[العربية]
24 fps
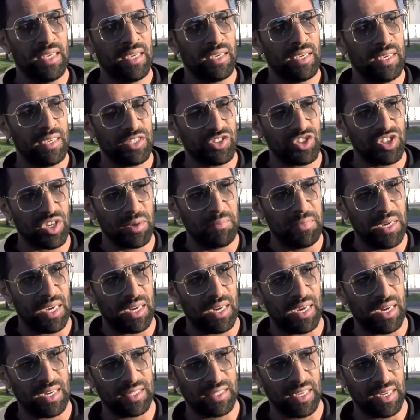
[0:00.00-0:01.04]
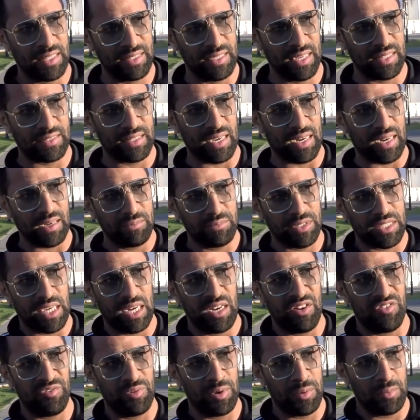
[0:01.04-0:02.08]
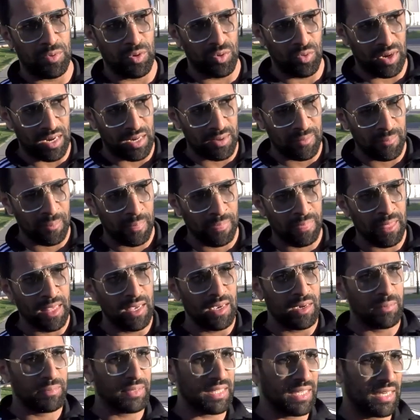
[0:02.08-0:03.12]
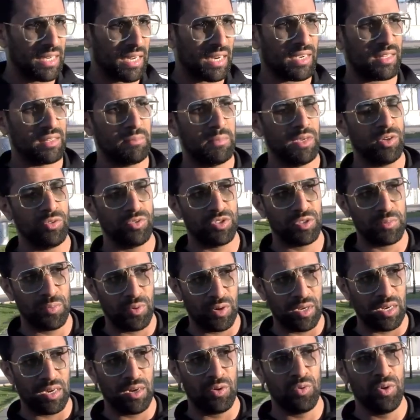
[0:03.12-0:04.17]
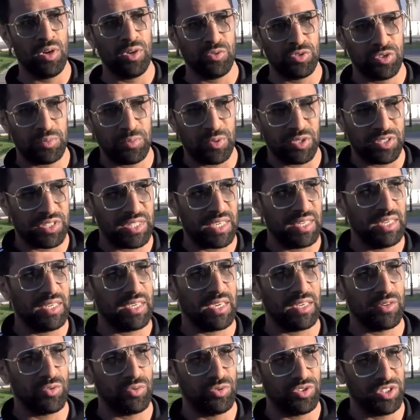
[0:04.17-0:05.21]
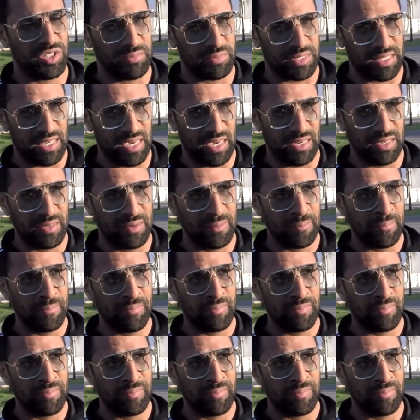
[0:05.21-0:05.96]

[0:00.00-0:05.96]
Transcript: آه، جميع الاعضاء ديال الطاقم تكلف بهم هو بدينا الخدمه الاسبوع الاول الاسبوع الثاني كان كلشي مزيان